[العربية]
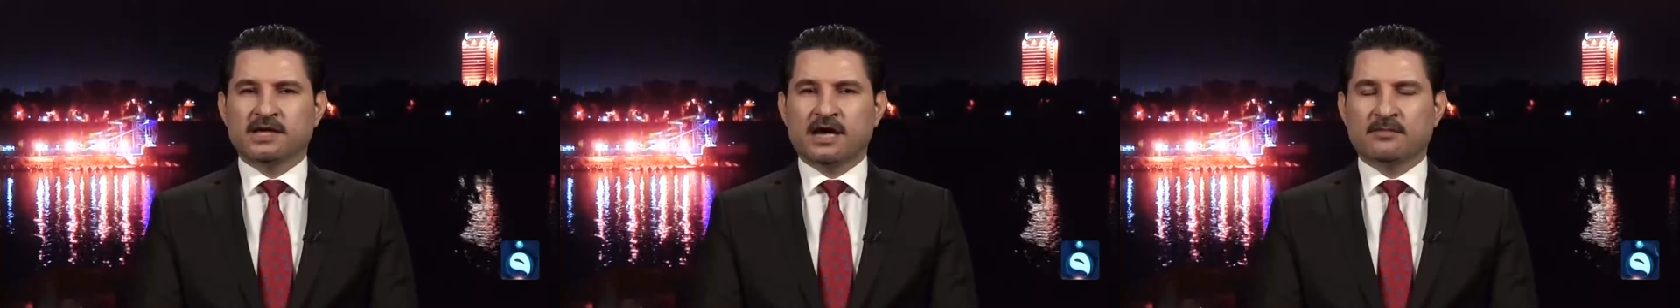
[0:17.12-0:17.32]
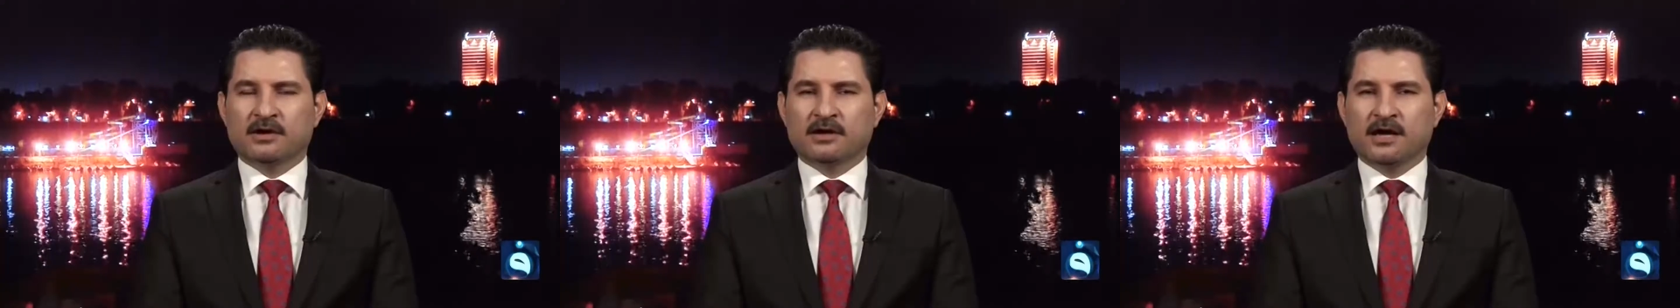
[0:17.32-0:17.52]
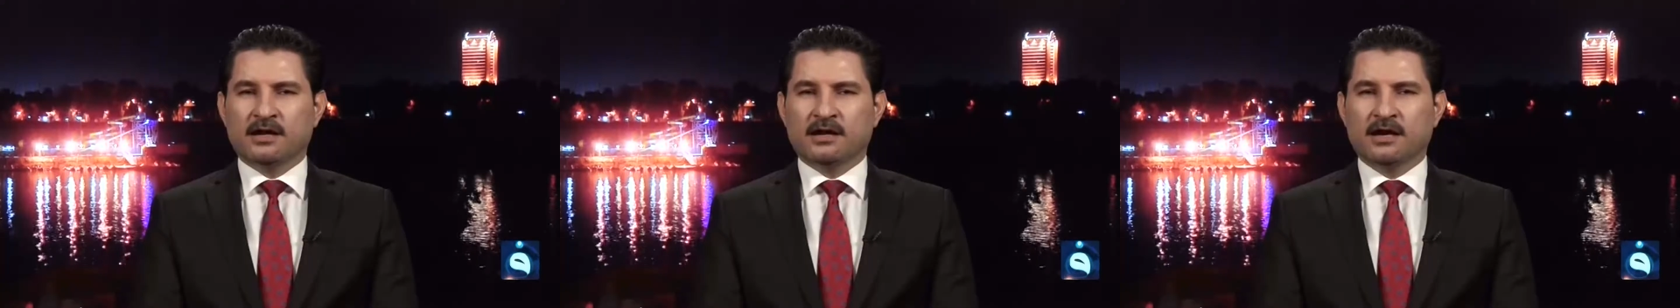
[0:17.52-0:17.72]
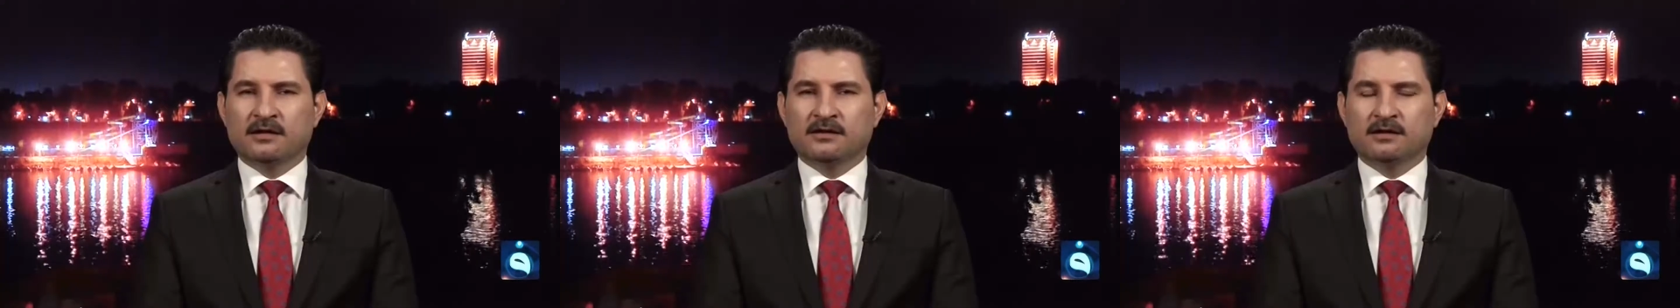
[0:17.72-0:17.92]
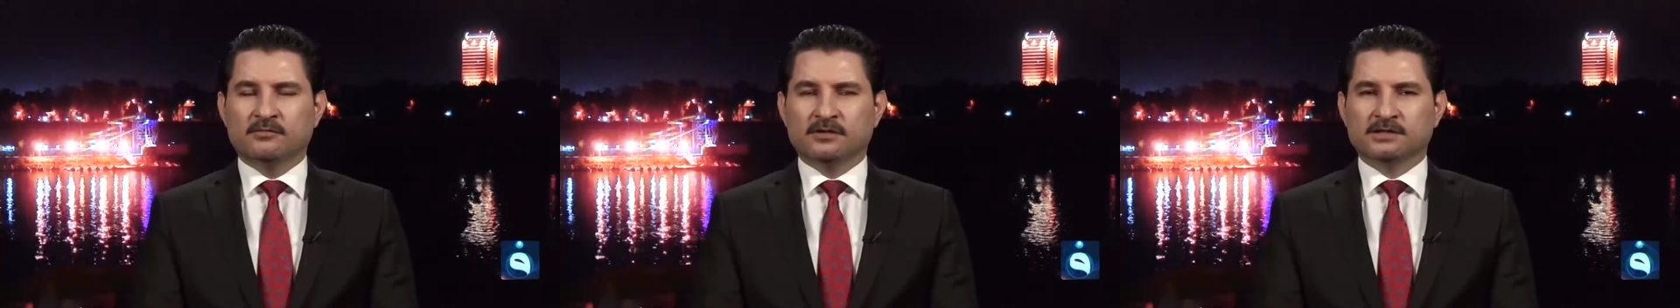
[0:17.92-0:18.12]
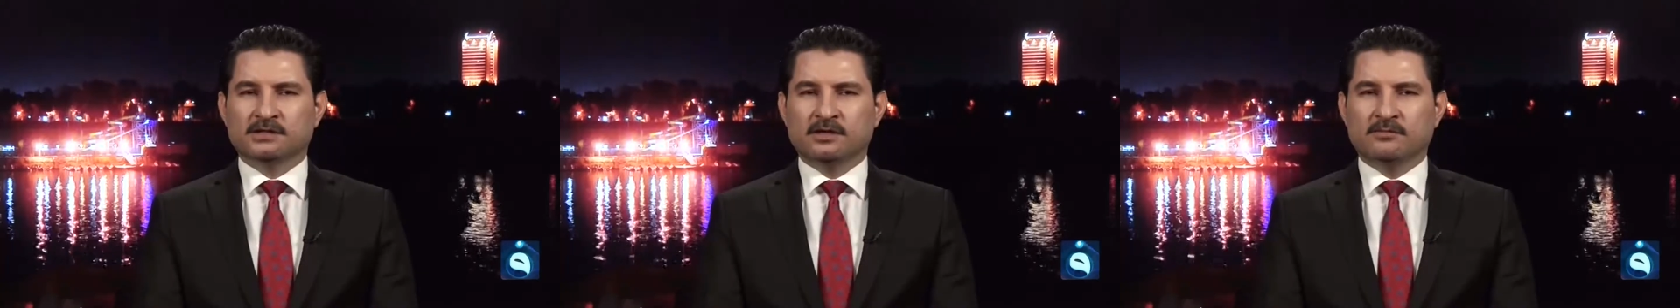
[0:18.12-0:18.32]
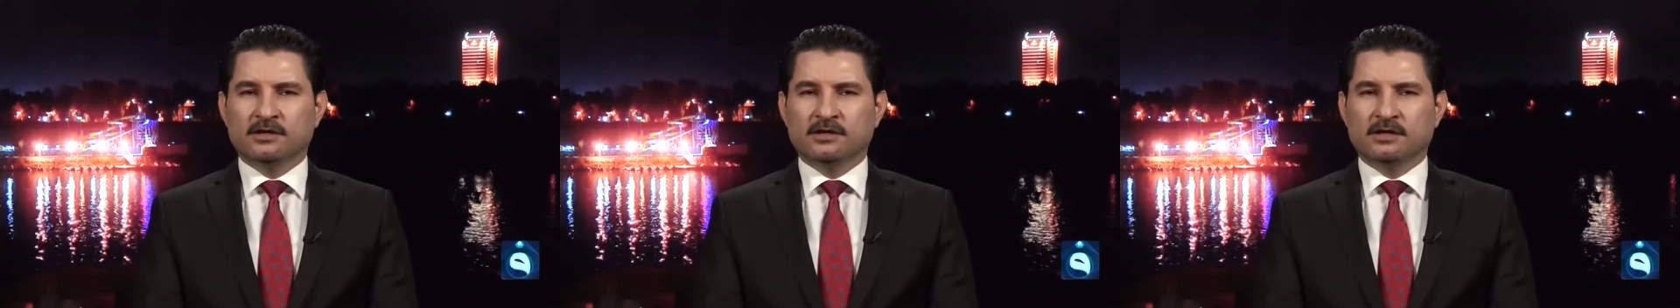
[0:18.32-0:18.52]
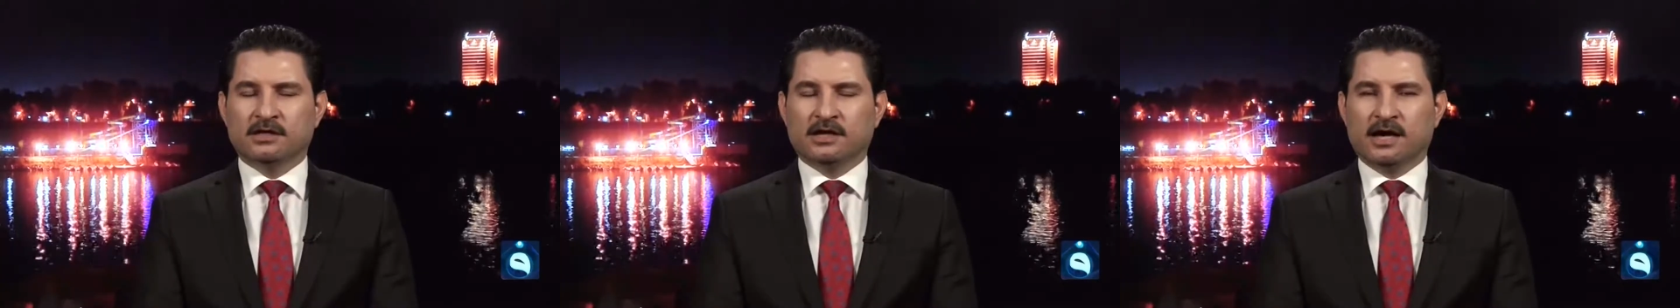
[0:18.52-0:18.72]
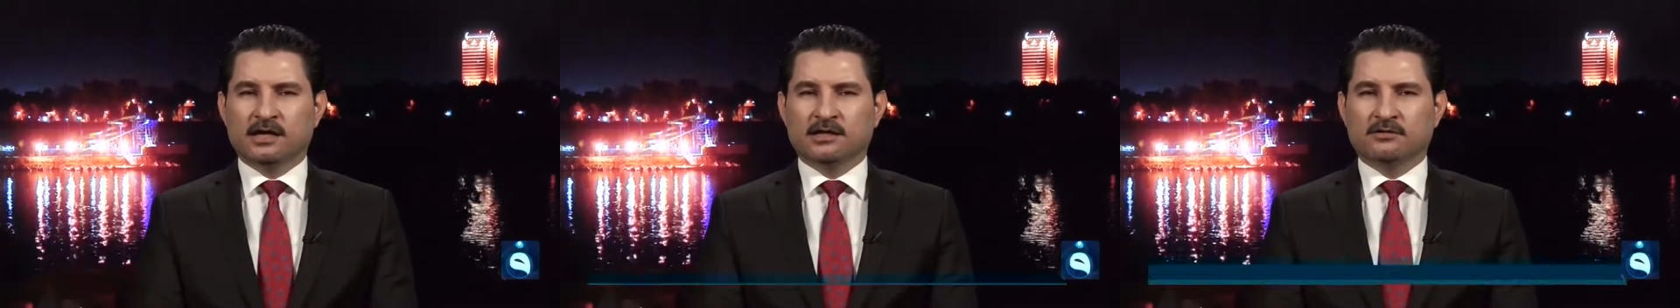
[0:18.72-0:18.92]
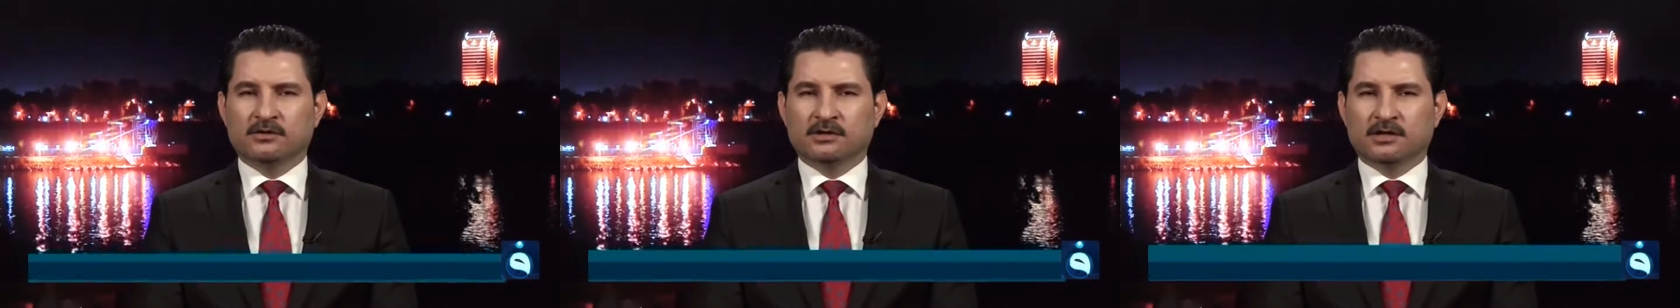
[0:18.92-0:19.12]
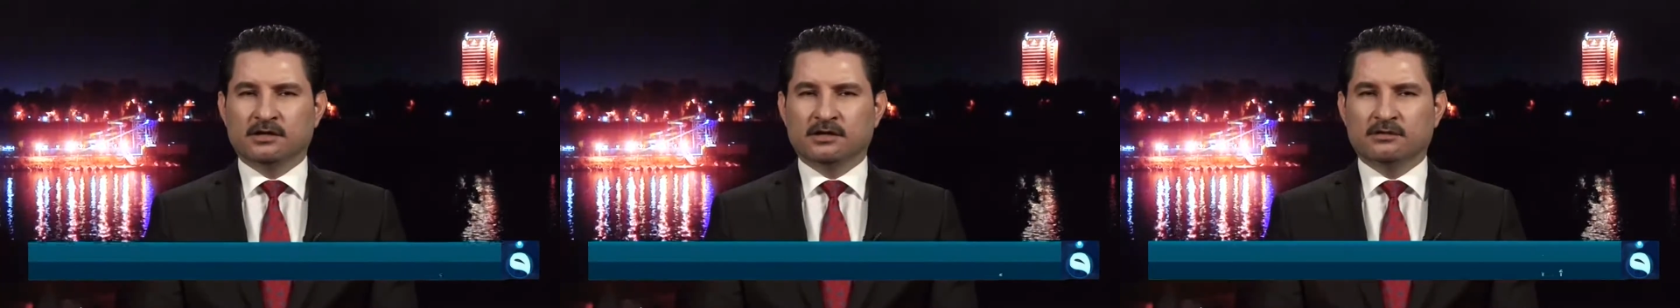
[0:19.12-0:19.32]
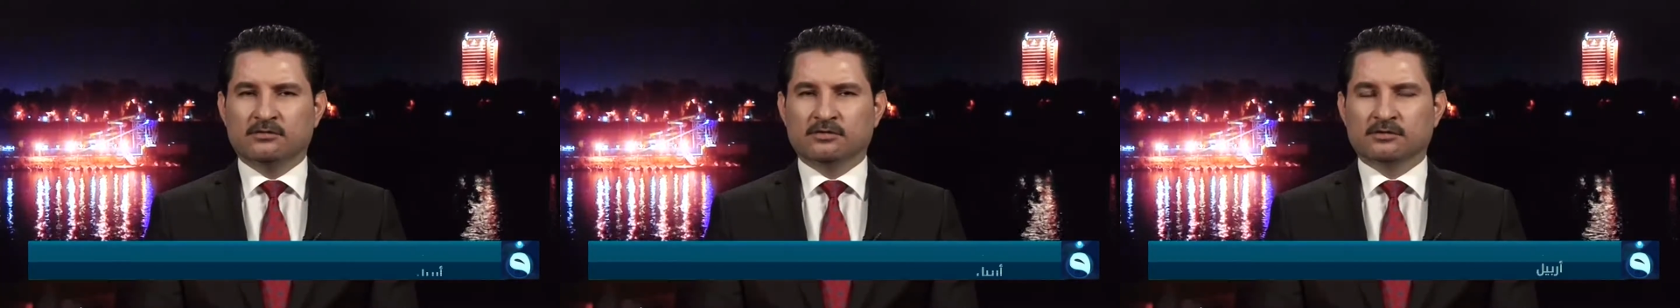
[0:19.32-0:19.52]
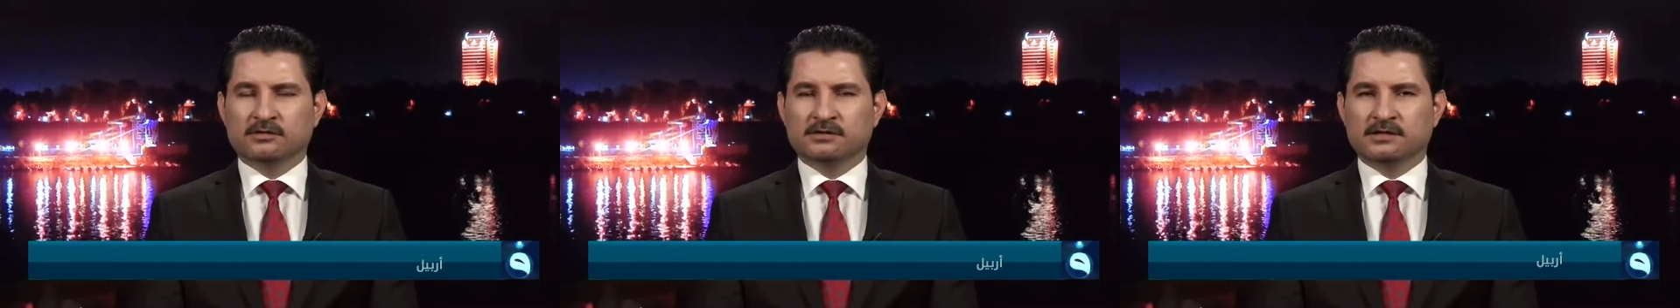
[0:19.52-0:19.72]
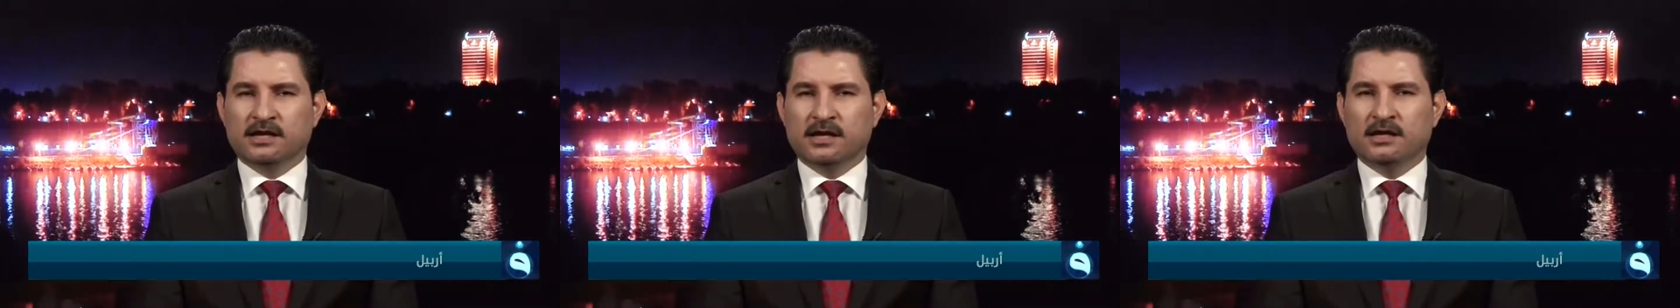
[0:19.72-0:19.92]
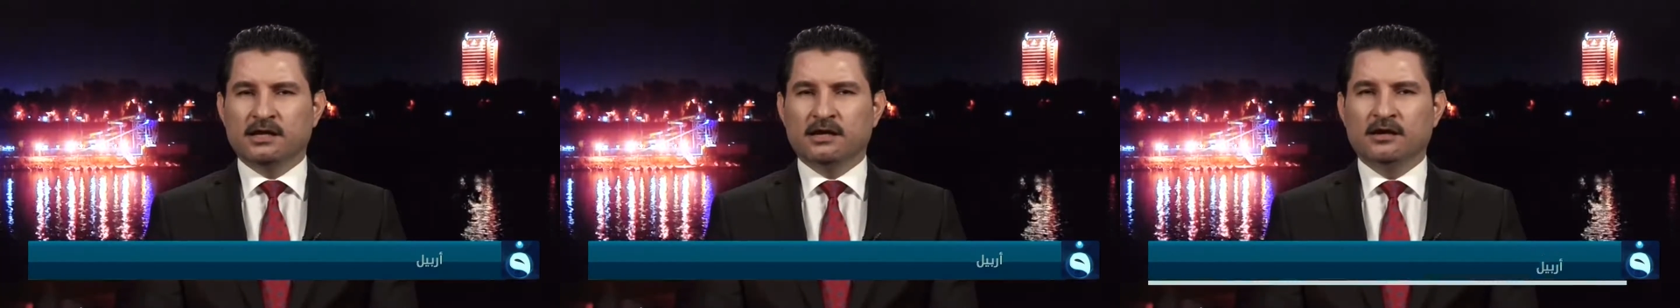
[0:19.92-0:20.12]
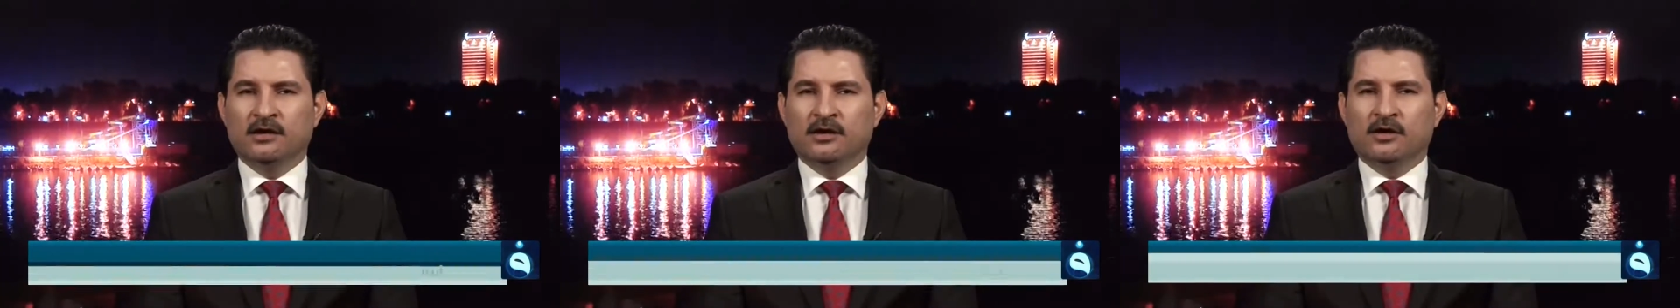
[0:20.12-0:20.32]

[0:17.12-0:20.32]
السابق كان هذه المنصب للاتحاد الوطني الكردستاني